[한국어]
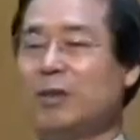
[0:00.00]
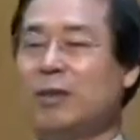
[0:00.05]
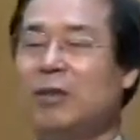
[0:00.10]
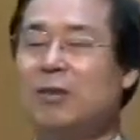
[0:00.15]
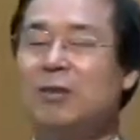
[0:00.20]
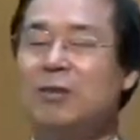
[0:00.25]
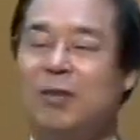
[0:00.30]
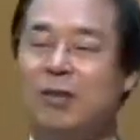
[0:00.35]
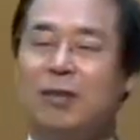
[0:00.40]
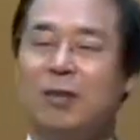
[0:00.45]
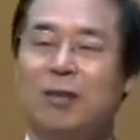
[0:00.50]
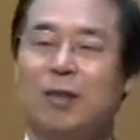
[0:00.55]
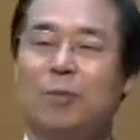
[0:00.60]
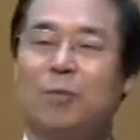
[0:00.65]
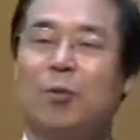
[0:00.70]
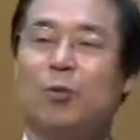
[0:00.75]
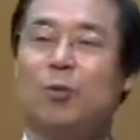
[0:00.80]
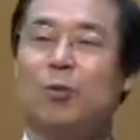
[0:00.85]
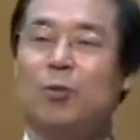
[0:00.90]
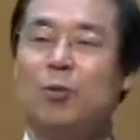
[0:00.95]
정적들이
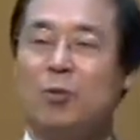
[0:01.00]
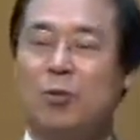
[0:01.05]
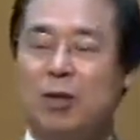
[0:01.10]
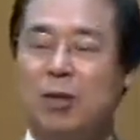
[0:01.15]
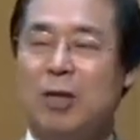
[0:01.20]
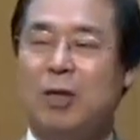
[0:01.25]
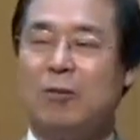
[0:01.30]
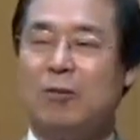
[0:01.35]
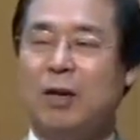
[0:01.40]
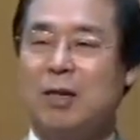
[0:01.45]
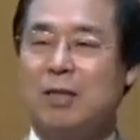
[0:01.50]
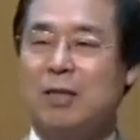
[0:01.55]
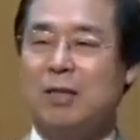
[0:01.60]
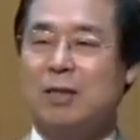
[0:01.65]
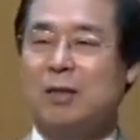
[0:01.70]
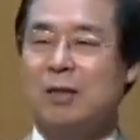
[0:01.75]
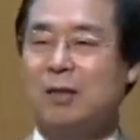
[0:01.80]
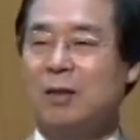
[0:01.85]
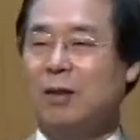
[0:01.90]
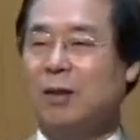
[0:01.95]
포로로
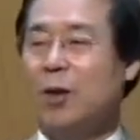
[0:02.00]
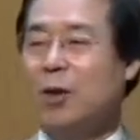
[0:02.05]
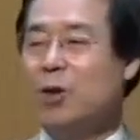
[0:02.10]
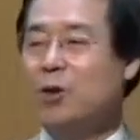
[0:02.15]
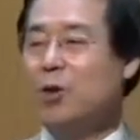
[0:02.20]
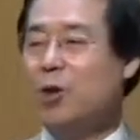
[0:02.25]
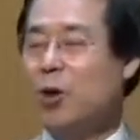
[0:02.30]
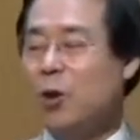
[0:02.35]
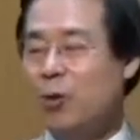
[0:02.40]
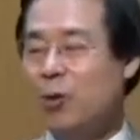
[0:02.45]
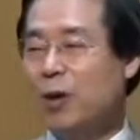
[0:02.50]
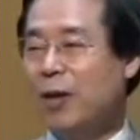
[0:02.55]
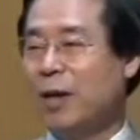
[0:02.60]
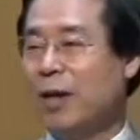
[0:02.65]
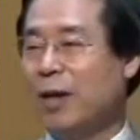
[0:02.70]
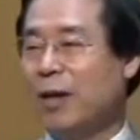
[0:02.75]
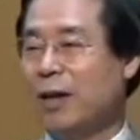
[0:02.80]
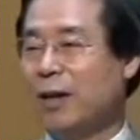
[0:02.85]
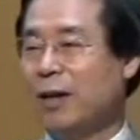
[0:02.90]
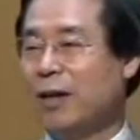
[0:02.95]
끌려와서
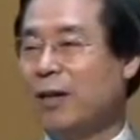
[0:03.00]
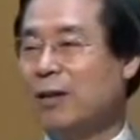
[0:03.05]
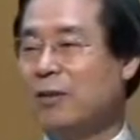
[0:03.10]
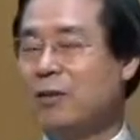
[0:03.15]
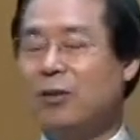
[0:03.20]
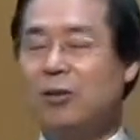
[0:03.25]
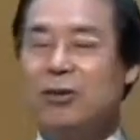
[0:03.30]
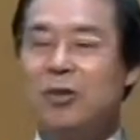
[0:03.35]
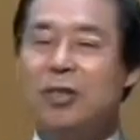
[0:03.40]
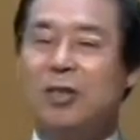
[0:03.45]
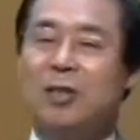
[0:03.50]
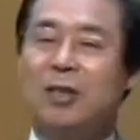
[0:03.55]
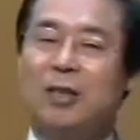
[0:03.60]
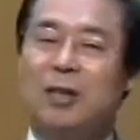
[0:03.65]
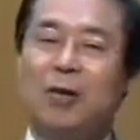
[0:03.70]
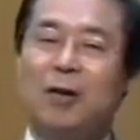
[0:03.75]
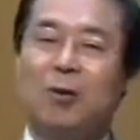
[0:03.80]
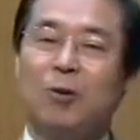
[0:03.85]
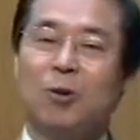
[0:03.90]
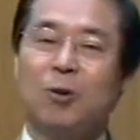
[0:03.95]
최고의 정치인이
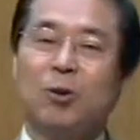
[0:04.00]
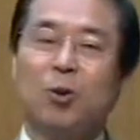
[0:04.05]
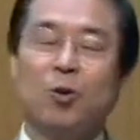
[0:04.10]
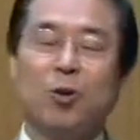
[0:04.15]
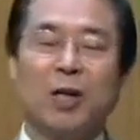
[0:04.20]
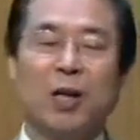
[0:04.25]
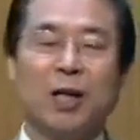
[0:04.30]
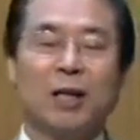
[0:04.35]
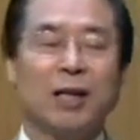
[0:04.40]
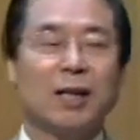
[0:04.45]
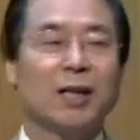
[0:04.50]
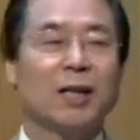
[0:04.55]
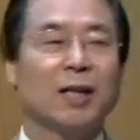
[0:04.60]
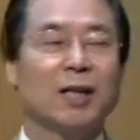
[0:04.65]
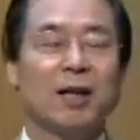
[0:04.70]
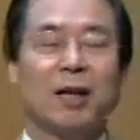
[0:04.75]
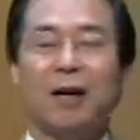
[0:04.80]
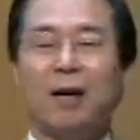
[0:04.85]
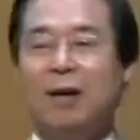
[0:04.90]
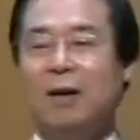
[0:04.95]
되고 총리가
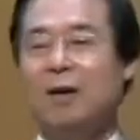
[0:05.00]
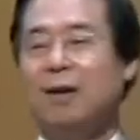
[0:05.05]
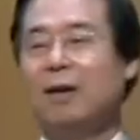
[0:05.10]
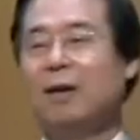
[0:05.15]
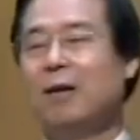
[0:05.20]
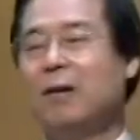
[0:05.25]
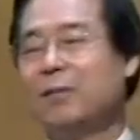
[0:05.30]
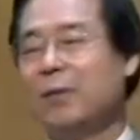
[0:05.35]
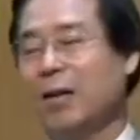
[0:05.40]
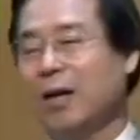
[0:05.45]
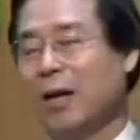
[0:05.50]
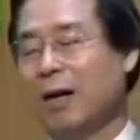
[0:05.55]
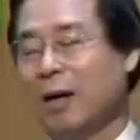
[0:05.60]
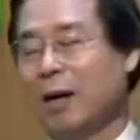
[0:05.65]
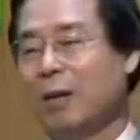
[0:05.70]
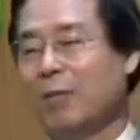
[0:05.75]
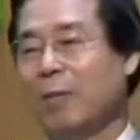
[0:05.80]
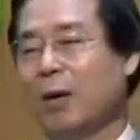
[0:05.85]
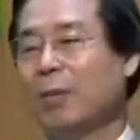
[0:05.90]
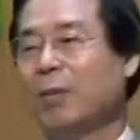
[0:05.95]
되니까
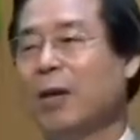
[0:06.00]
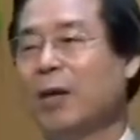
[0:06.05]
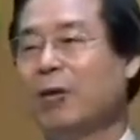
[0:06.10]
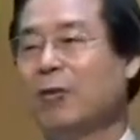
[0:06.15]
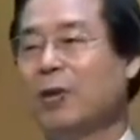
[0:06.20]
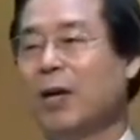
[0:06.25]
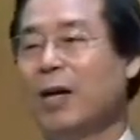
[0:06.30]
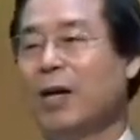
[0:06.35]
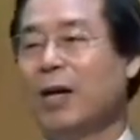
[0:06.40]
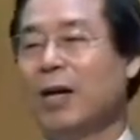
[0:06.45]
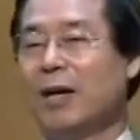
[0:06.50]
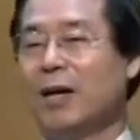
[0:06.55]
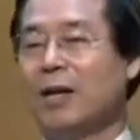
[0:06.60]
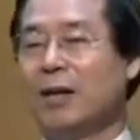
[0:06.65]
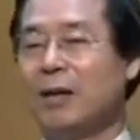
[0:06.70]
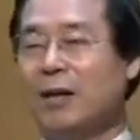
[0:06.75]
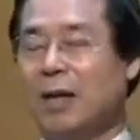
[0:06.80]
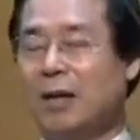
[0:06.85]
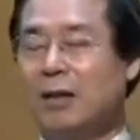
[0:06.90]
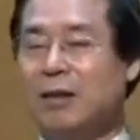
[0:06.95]
얼마나 바벨론의
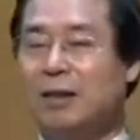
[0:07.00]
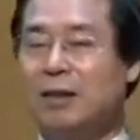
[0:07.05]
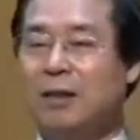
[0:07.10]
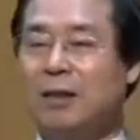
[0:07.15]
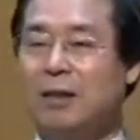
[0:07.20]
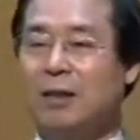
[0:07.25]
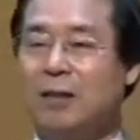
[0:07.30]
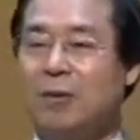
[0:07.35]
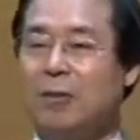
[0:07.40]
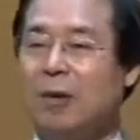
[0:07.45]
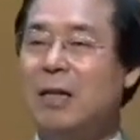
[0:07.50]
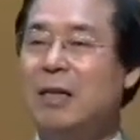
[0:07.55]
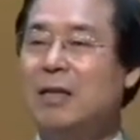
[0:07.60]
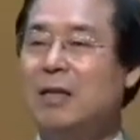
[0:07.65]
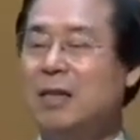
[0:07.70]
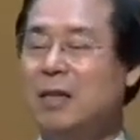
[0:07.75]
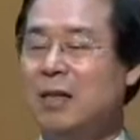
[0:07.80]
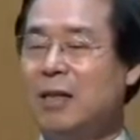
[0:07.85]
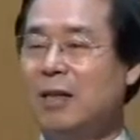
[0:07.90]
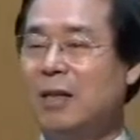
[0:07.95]
다른
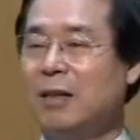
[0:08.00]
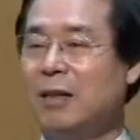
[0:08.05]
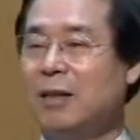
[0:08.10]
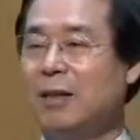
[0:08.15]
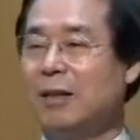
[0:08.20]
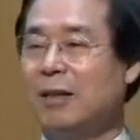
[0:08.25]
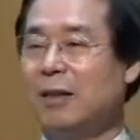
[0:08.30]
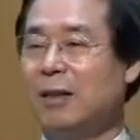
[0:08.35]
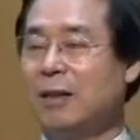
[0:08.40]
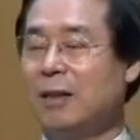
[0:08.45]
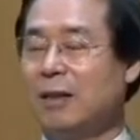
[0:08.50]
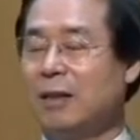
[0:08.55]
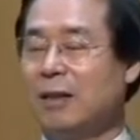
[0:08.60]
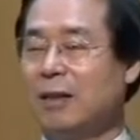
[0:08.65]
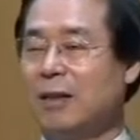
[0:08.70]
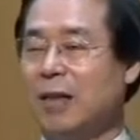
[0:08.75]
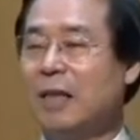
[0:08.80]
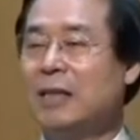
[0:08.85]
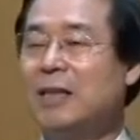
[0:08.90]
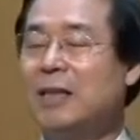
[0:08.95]
관리들이
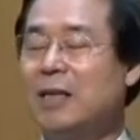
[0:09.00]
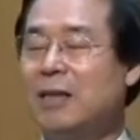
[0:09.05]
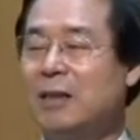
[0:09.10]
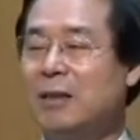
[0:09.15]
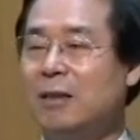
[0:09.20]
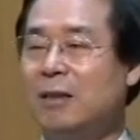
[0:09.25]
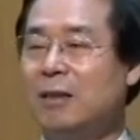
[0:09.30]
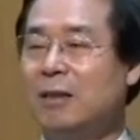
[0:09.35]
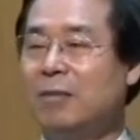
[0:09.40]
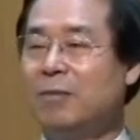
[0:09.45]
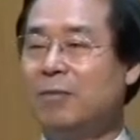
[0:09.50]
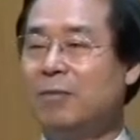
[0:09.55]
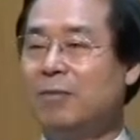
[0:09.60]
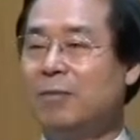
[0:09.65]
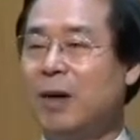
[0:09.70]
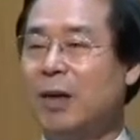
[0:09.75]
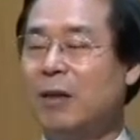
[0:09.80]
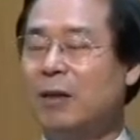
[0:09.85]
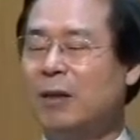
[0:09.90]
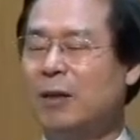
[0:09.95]
다니엘을
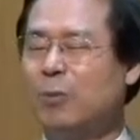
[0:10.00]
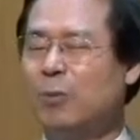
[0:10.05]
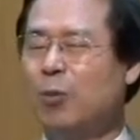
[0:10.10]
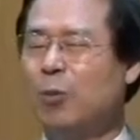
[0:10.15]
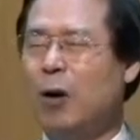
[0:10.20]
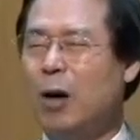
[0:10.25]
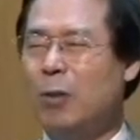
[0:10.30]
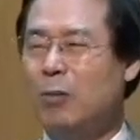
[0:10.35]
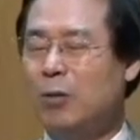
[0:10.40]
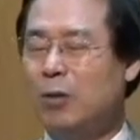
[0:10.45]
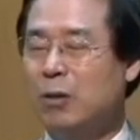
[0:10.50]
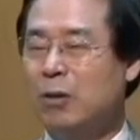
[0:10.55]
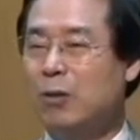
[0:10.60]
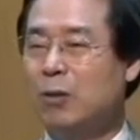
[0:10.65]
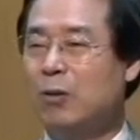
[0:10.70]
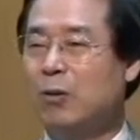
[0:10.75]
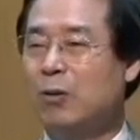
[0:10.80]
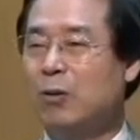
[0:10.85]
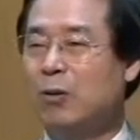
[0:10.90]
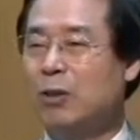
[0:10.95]
막 모함을
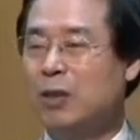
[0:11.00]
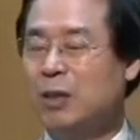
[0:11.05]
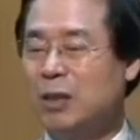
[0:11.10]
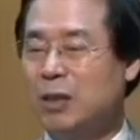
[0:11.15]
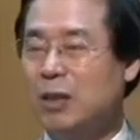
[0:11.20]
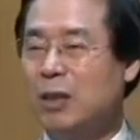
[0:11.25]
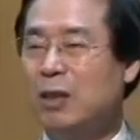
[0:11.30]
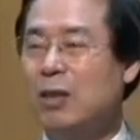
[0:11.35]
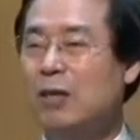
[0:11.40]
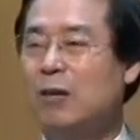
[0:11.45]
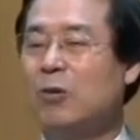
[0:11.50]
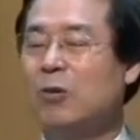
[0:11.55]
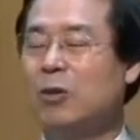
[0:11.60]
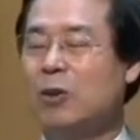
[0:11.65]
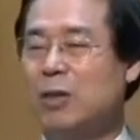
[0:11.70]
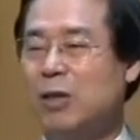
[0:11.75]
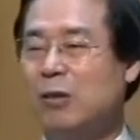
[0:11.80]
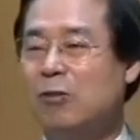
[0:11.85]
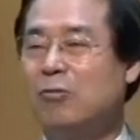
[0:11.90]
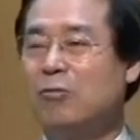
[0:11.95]
하고 시기를 하고
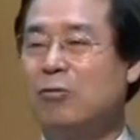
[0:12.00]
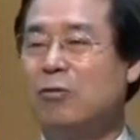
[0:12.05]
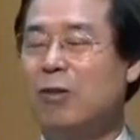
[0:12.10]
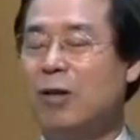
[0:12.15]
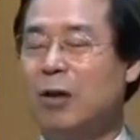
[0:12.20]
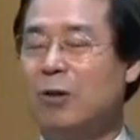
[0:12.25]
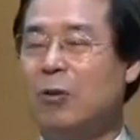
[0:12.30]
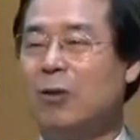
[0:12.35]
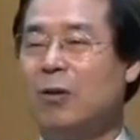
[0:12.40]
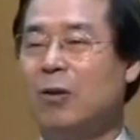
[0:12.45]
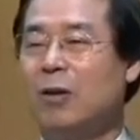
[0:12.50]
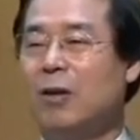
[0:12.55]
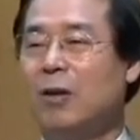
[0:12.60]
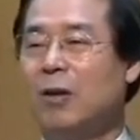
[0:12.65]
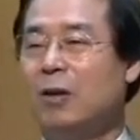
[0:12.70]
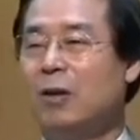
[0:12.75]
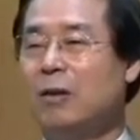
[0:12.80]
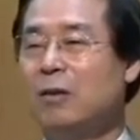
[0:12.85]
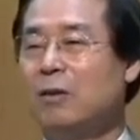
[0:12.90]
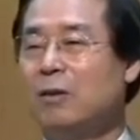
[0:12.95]
질투를 하고
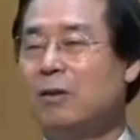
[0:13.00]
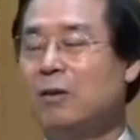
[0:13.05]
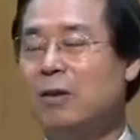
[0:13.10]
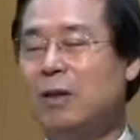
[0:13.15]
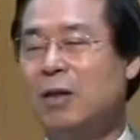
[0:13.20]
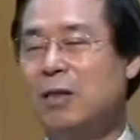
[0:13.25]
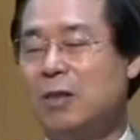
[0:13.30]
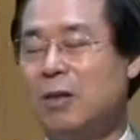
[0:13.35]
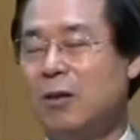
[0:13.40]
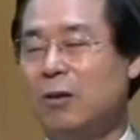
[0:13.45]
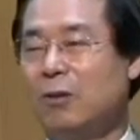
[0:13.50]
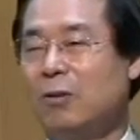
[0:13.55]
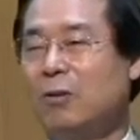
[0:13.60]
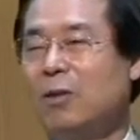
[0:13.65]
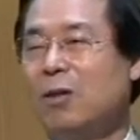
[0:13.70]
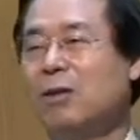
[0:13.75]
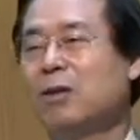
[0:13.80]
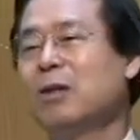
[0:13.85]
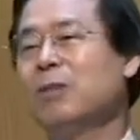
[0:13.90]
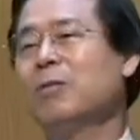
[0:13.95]
그러겠어요.
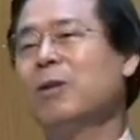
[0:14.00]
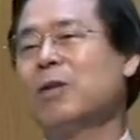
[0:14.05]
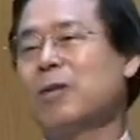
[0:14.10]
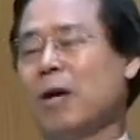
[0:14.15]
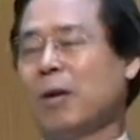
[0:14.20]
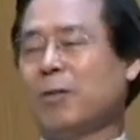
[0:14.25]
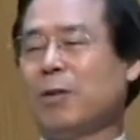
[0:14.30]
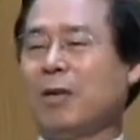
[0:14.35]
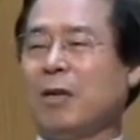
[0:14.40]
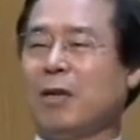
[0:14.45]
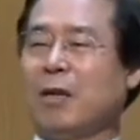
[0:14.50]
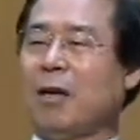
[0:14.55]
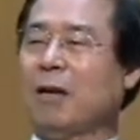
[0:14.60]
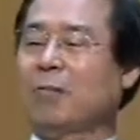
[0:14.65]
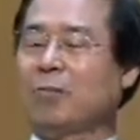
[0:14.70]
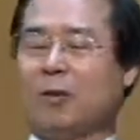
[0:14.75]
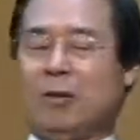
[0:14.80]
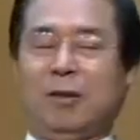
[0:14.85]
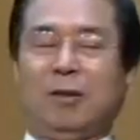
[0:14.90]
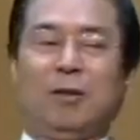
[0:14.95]
근데 흠을 잡을 게
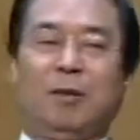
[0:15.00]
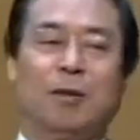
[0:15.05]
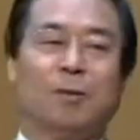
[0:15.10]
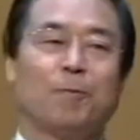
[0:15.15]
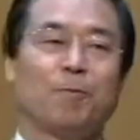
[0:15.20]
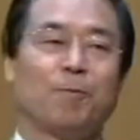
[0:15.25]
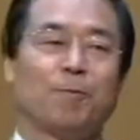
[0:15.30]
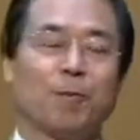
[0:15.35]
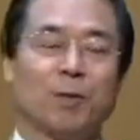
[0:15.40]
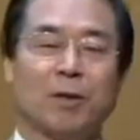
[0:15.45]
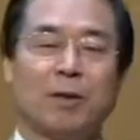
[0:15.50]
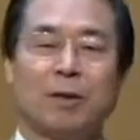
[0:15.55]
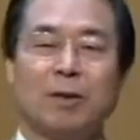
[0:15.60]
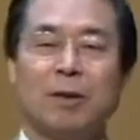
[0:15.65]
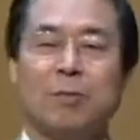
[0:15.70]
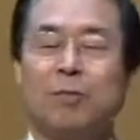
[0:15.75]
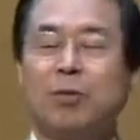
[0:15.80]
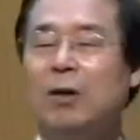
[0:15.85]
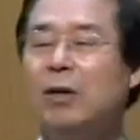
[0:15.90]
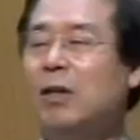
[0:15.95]
없어요.
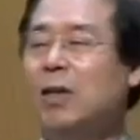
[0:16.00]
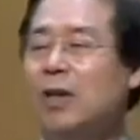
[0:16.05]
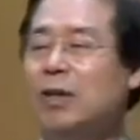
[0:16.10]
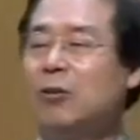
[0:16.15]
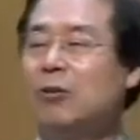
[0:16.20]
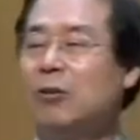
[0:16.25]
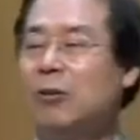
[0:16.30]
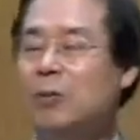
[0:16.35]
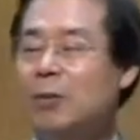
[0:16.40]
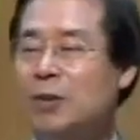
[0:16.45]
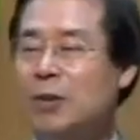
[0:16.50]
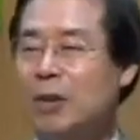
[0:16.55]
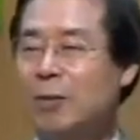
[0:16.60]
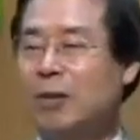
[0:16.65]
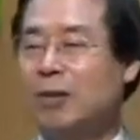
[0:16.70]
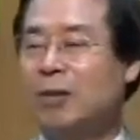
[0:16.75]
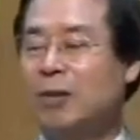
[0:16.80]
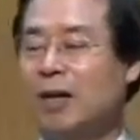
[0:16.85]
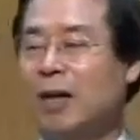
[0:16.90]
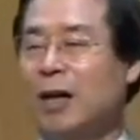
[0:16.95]
근데 뭘 가지고 흠을
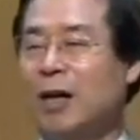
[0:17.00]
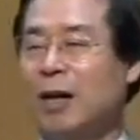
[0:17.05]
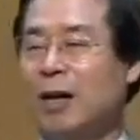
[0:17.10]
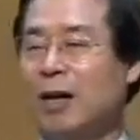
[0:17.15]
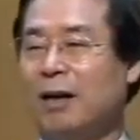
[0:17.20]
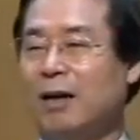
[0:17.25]
잡았느냐?